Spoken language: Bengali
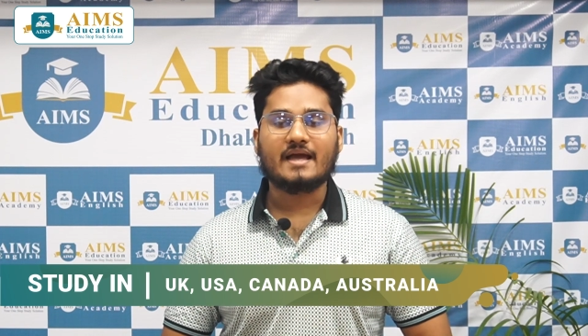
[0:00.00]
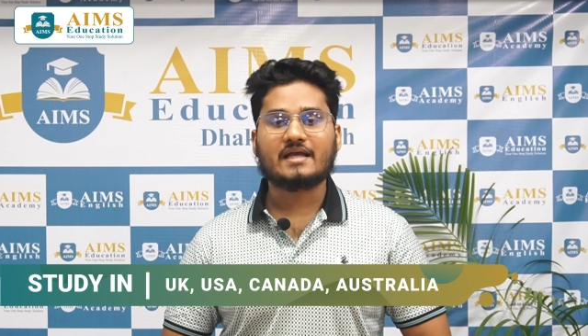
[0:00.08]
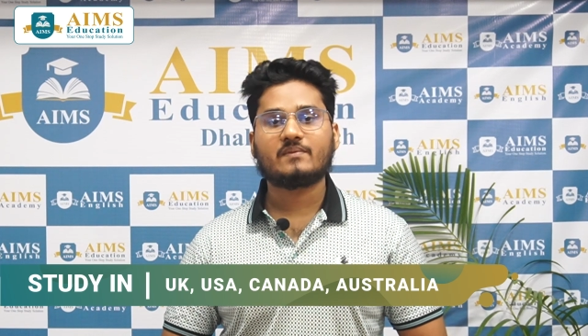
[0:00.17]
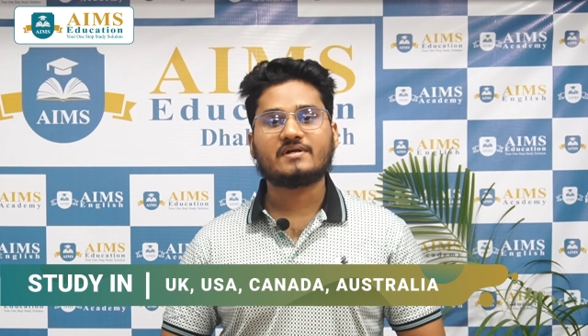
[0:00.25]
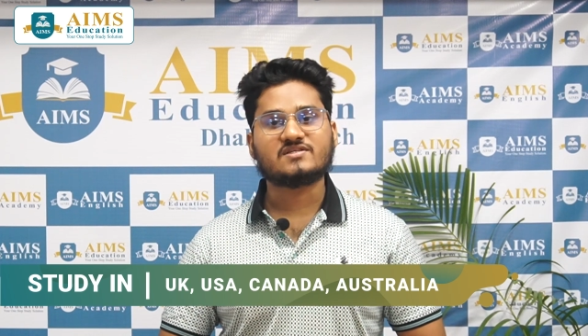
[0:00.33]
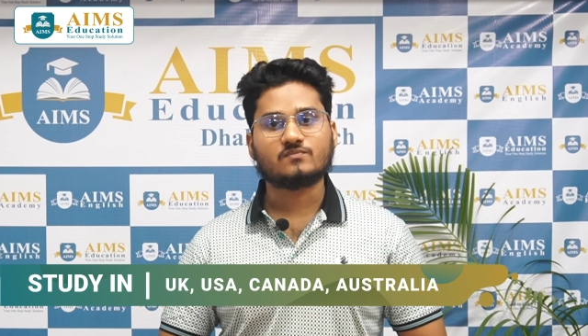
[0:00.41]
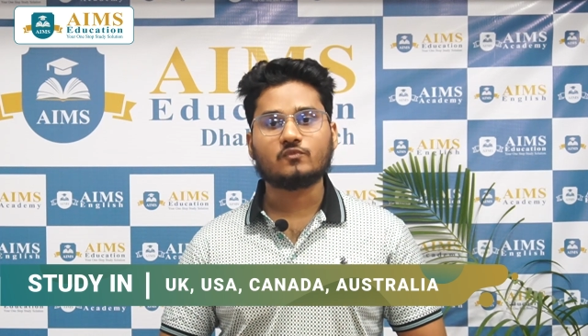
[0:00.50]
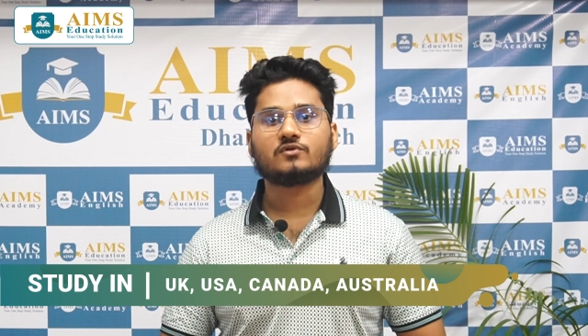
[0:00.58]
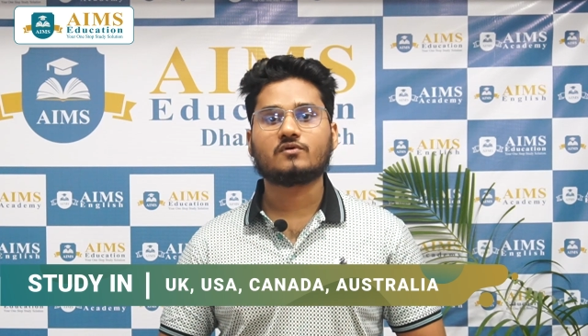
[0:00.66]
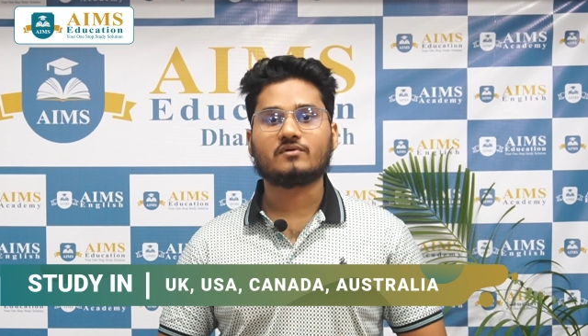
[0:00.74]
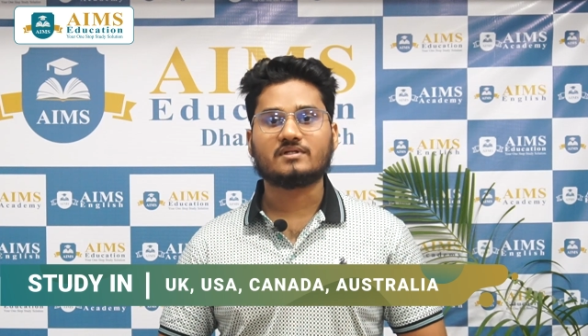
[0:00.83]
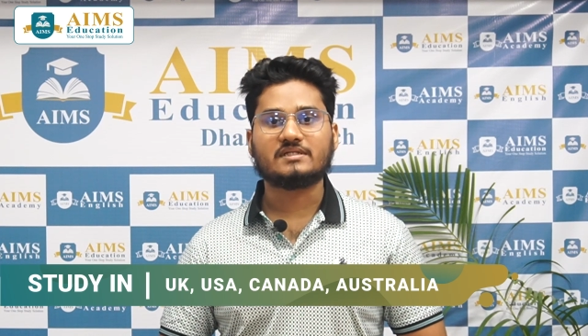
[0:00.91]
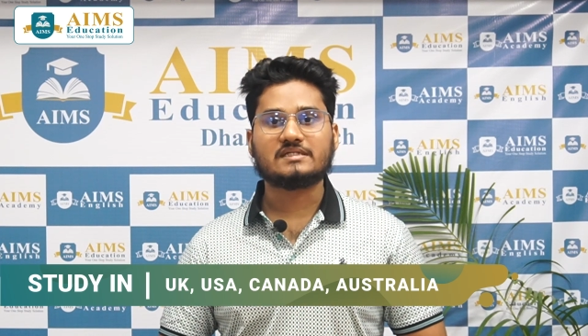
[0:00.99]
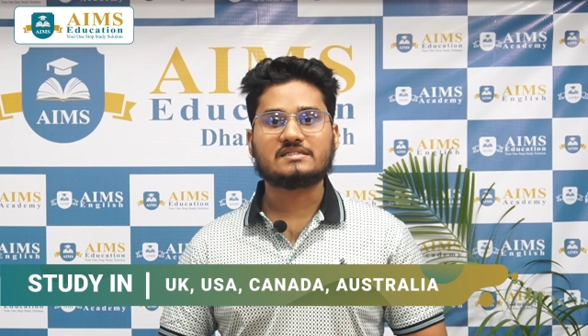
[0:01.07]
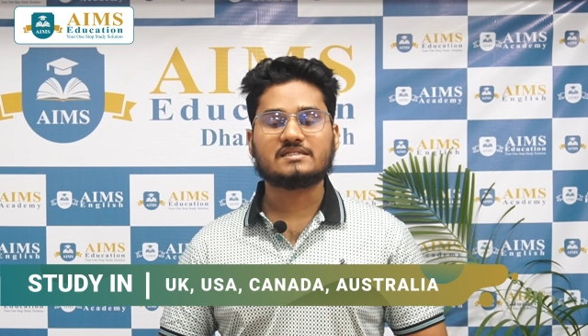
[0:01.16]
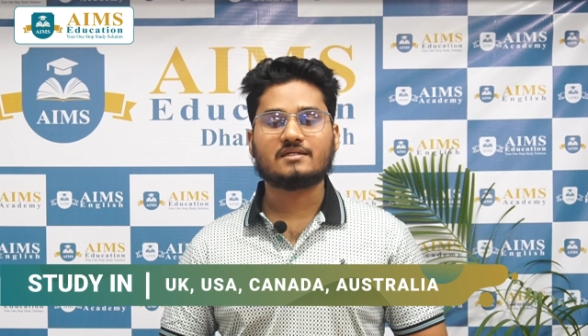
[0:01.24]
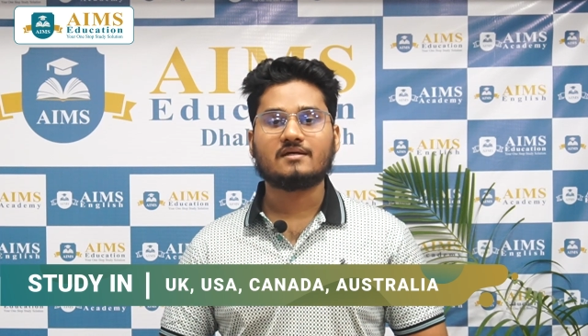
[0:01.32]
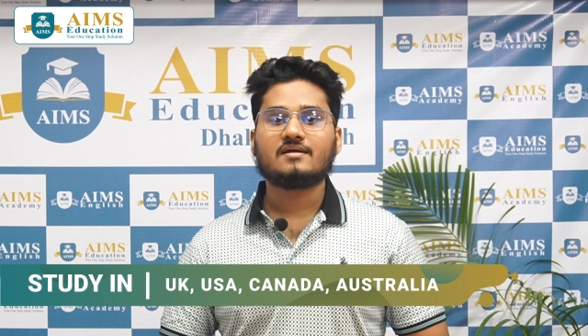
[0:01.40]
একেবারে স্মুথ করে
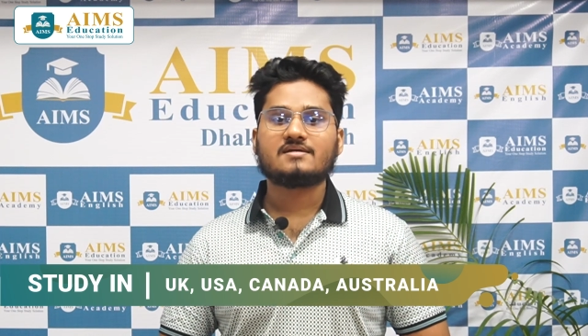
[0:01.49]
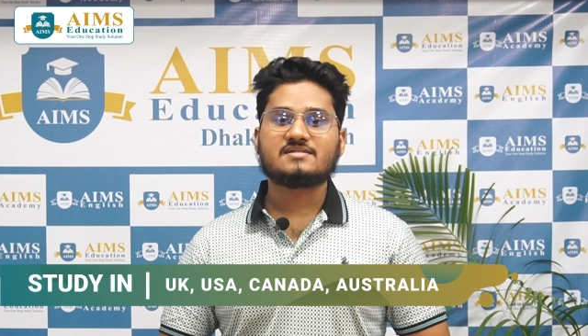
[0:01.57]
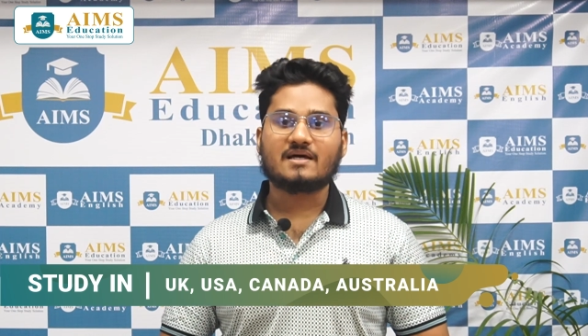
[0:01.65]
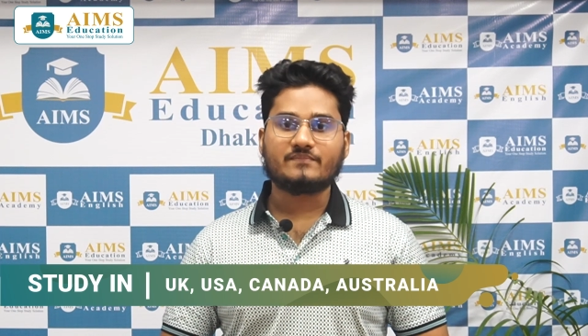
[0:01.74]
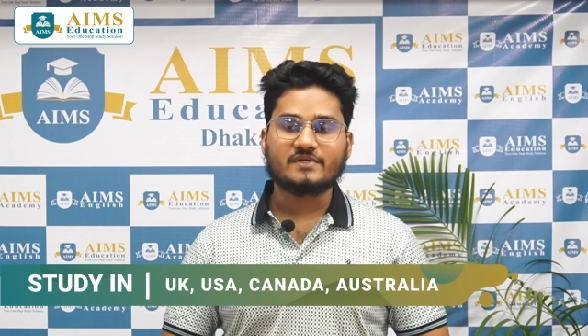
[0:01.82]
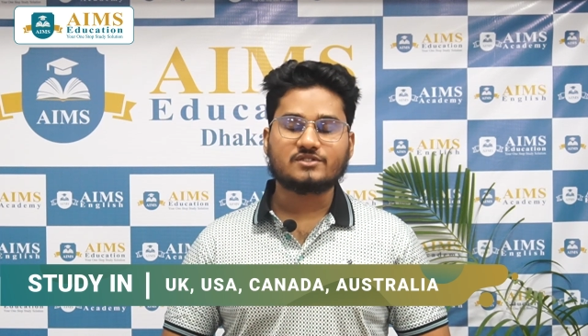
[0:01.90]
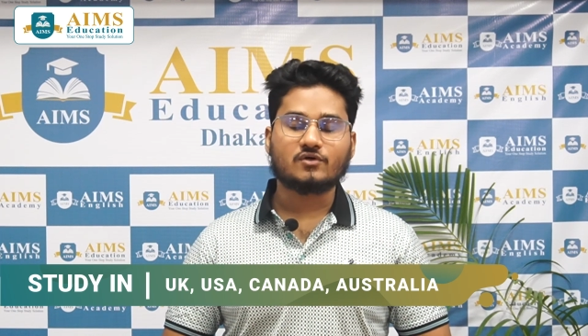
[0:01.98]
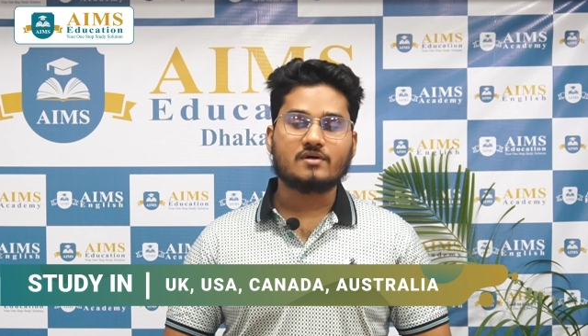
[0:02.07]
দিয়েছে সাবজেক্ট